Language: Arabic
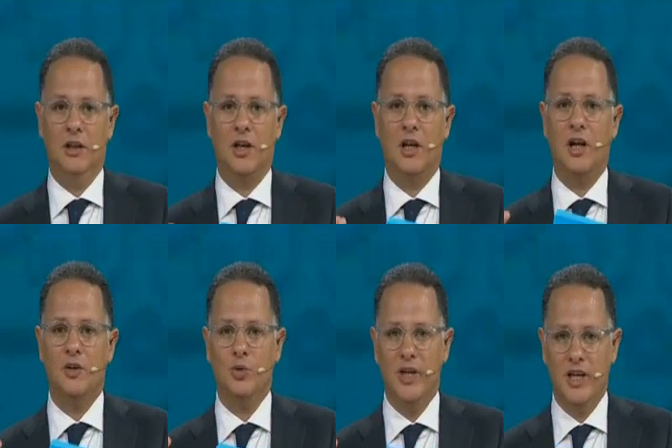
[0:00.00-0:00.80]

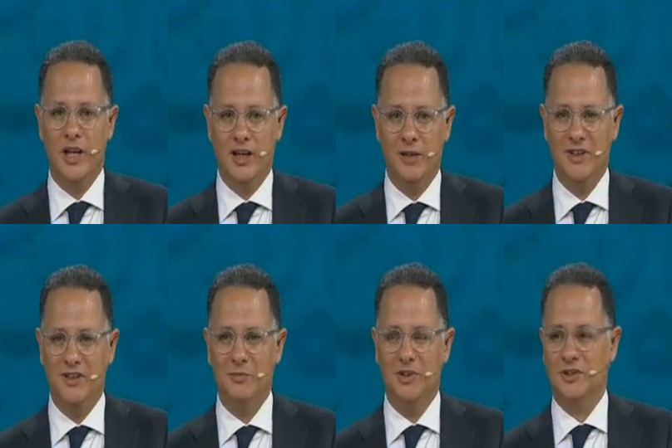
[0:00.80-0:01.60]
القانونية اللي
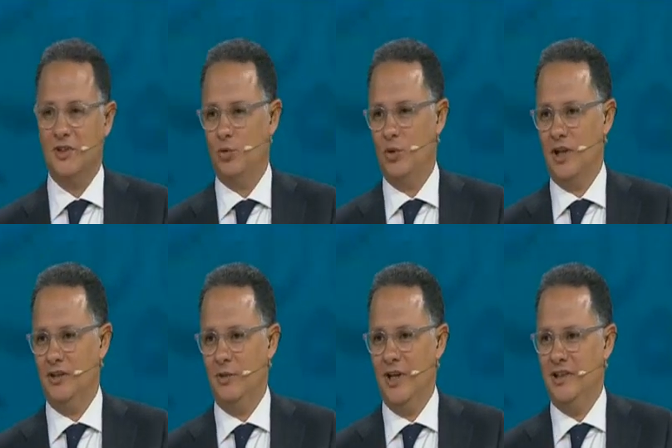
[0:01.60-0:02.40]
بيتم تطويرها
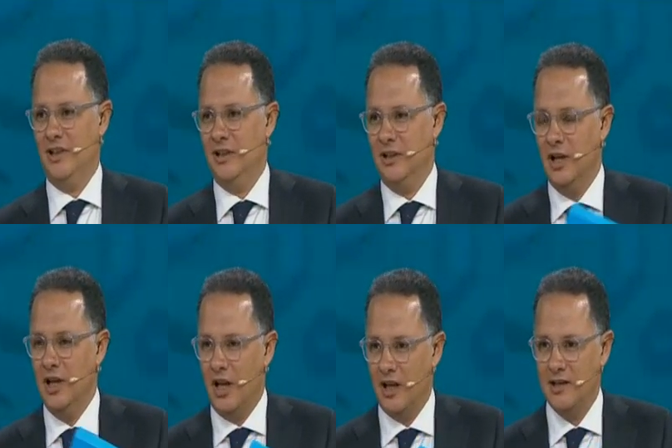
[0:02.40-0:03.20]
دلوقتي
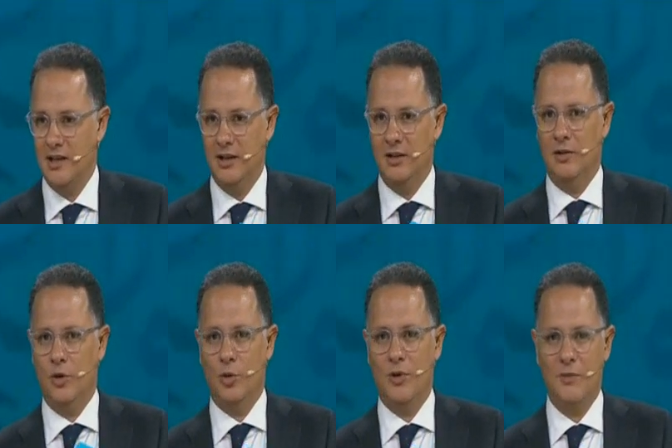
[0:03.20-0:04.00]
اللي
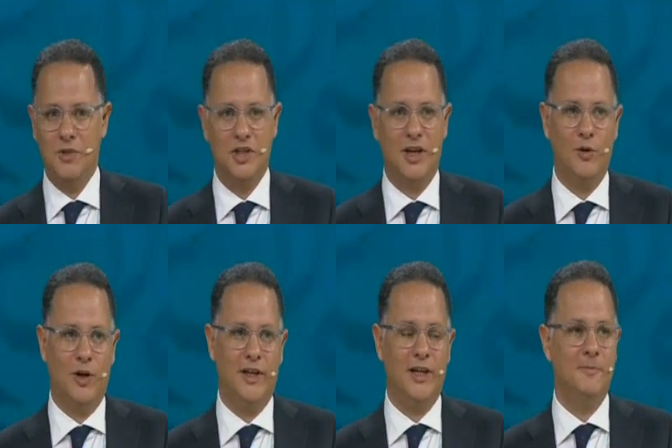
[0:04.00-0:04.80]
الخبراء بيشتغلوا
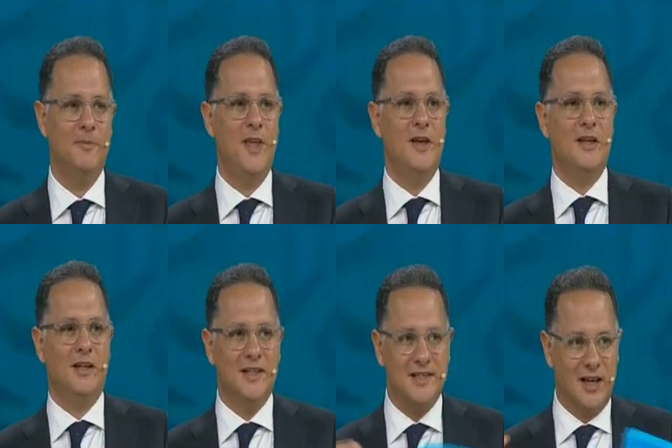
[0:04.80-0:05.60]
عليها
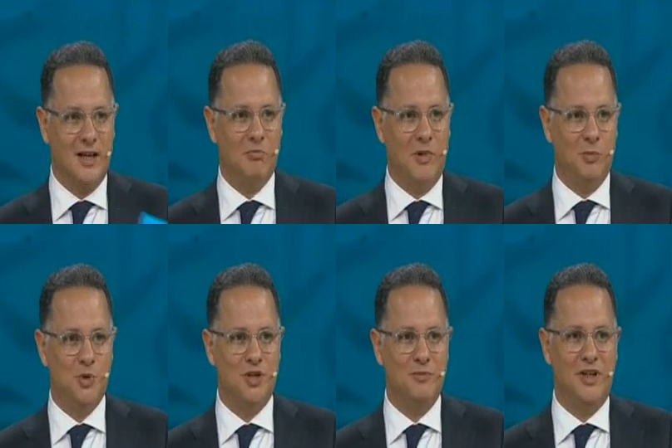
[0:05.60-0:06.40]
لسه
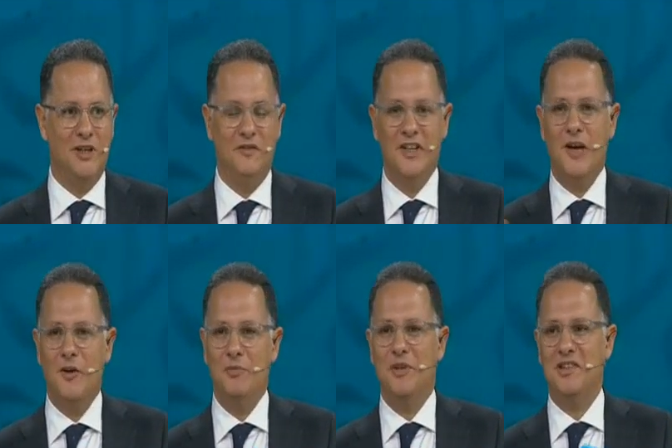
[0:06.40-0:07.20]
مستمرين في
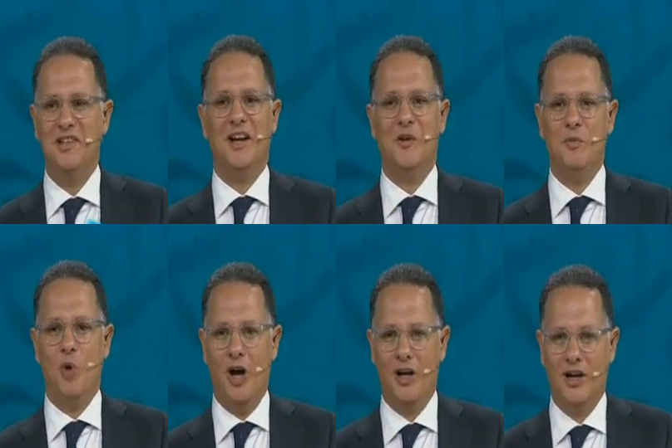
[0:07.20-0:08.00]
جوانب كتير قوي
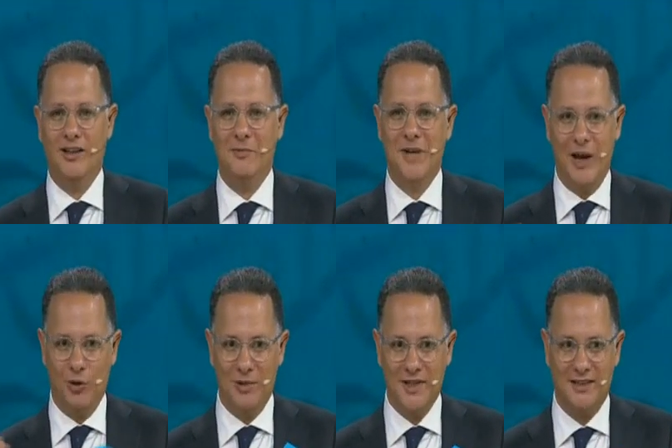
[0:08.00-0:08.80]
معقدة بنحاول
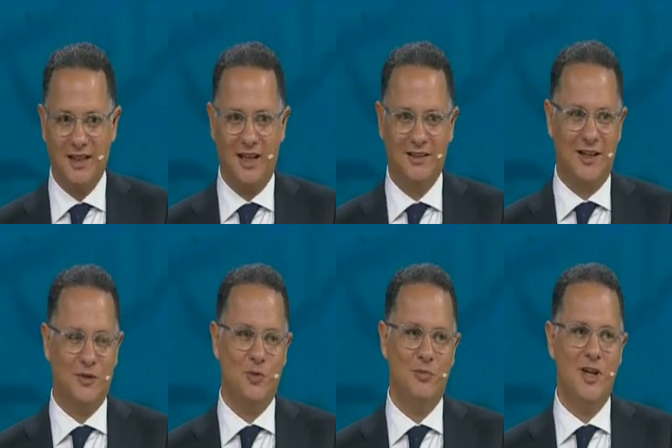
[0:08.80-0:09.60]
نبسطها
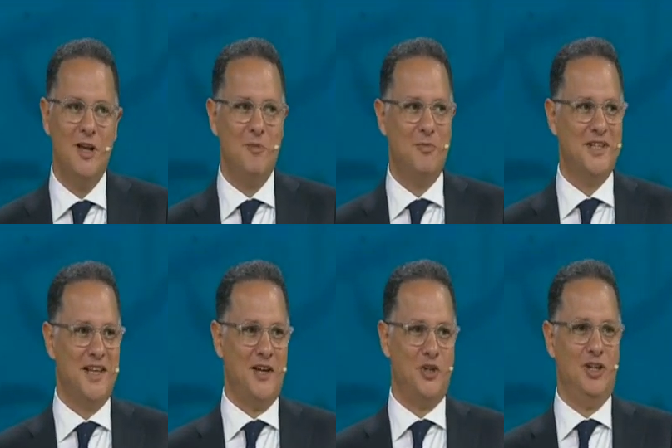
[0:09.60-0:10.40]
لحضراتكم بس
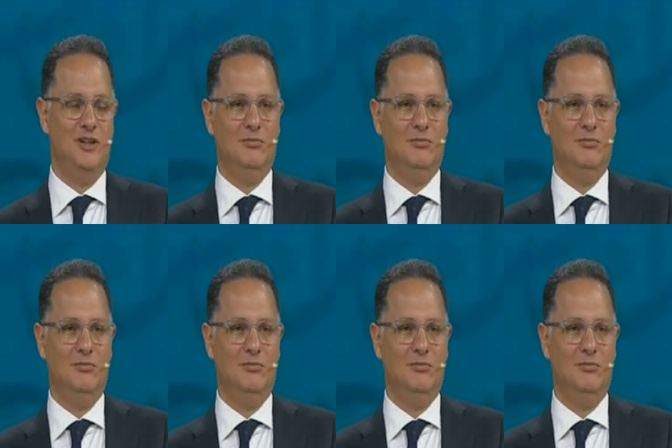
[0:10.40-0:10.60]
علشان